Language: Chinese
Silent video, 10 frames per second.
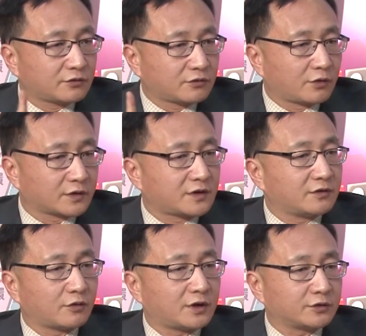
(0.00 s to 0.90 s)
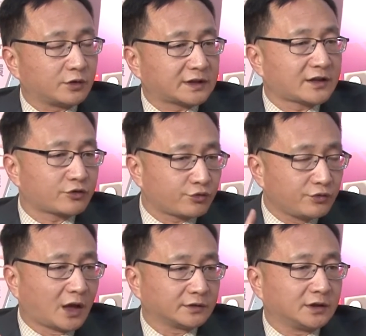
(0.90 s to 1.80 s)
做这种合作，但是需
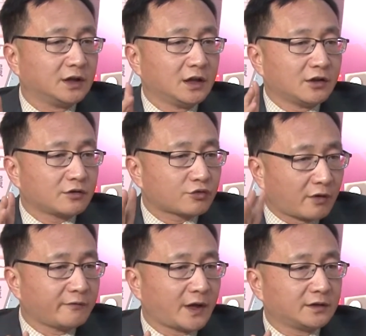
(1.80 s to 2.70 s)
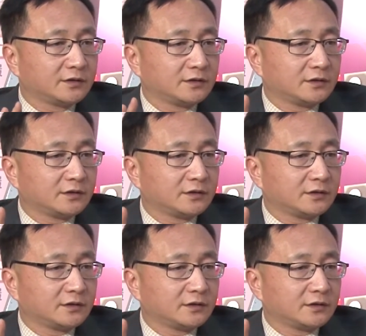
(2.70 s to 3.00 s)
要呢双方，